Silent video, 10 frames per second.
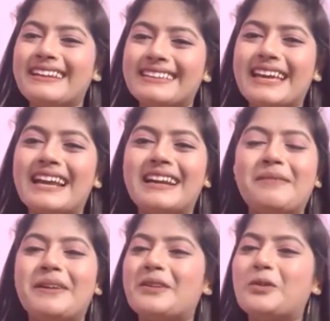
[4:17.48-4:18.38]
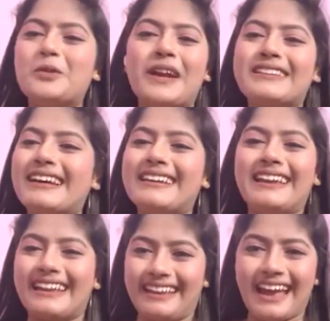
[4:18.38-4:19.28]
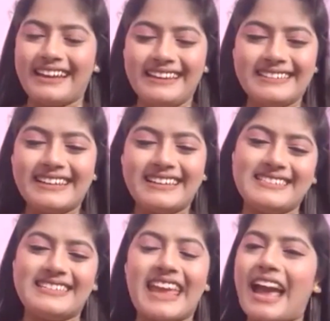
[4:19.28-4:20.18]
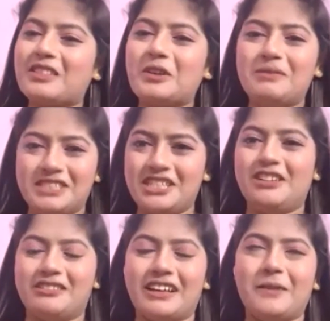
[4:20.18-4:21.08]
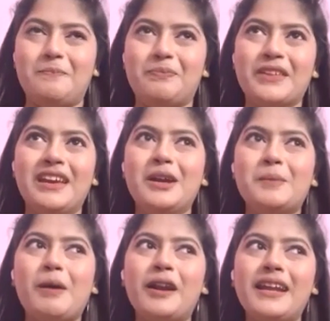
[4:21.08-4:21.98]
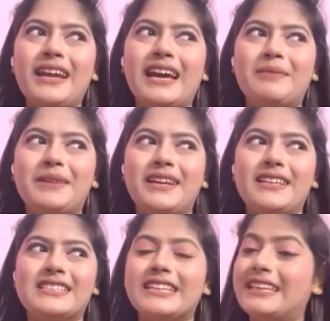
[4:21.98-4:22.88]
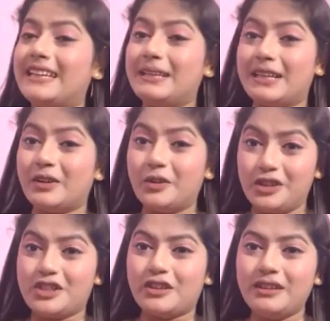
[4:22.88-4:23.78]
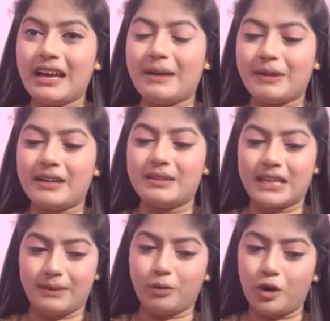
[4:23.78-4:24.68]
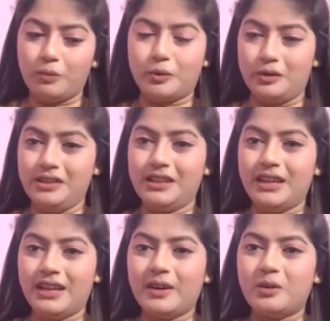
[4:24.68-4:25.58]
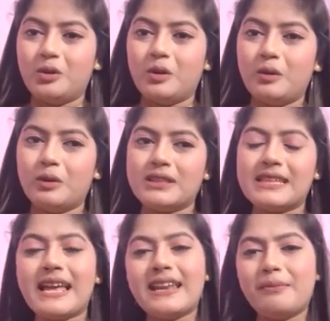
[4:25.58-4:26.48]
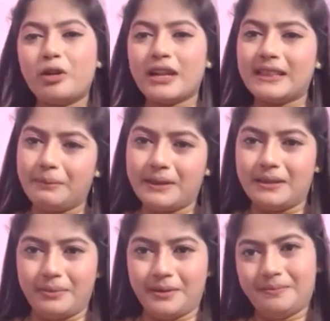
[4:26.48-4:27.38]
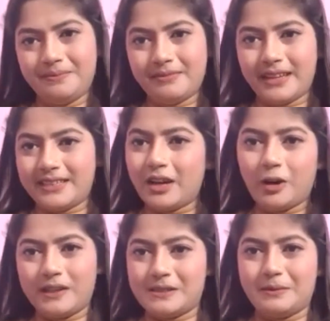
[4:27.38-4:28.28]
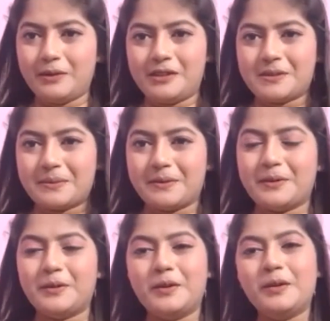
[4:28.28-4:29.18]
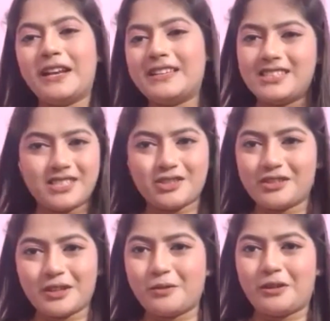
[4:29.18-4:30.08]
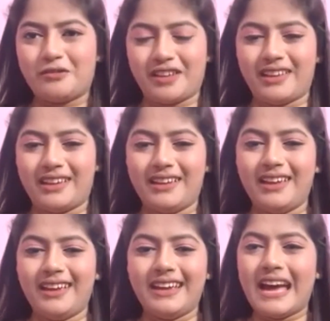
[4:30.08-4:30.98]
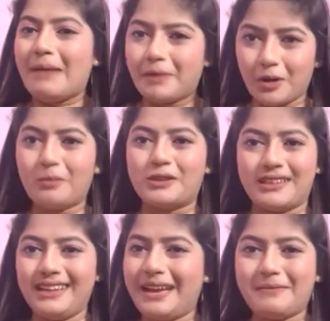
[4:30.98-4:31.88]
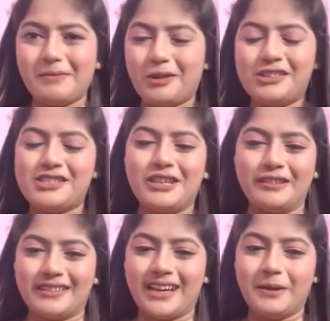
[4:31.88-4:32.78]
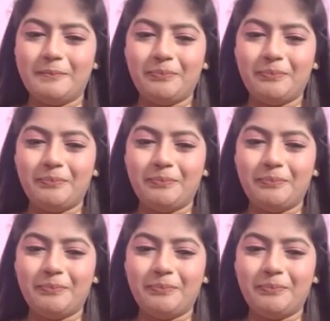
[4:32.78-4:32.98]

এইটাতে আর আমার কোনো একটা ইয়ে নাই ইন্টারেস্ট একদমই ছিল না পরে আমি যেদিন অডিশন আমার বড় বোন ও বলতেছে না না বোন না দিবে দিবে এটা হয়ে যাবে হয়ে যাবে ও রেজিস্ট্রেশনটা করে ফেলে আমার অমতে আমার মত ছিল না